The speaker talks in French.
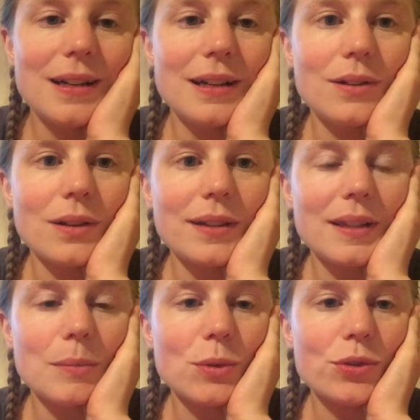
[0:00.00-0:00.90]
Alors
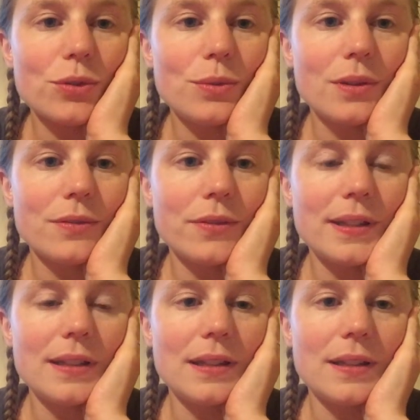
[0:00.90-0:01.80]
l'étape d'aujourd'hui, en
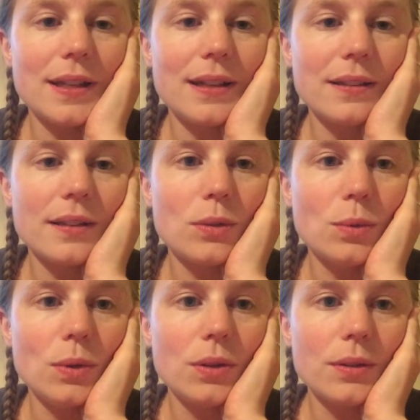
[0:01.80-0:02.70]
fait, elle était assez
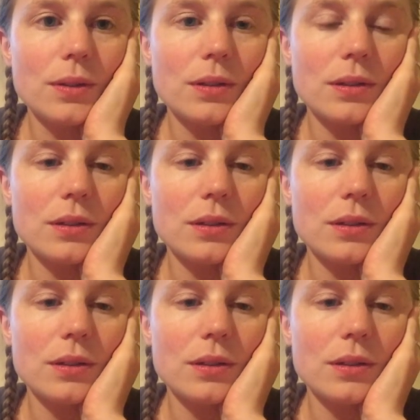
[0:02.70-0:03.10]
courte.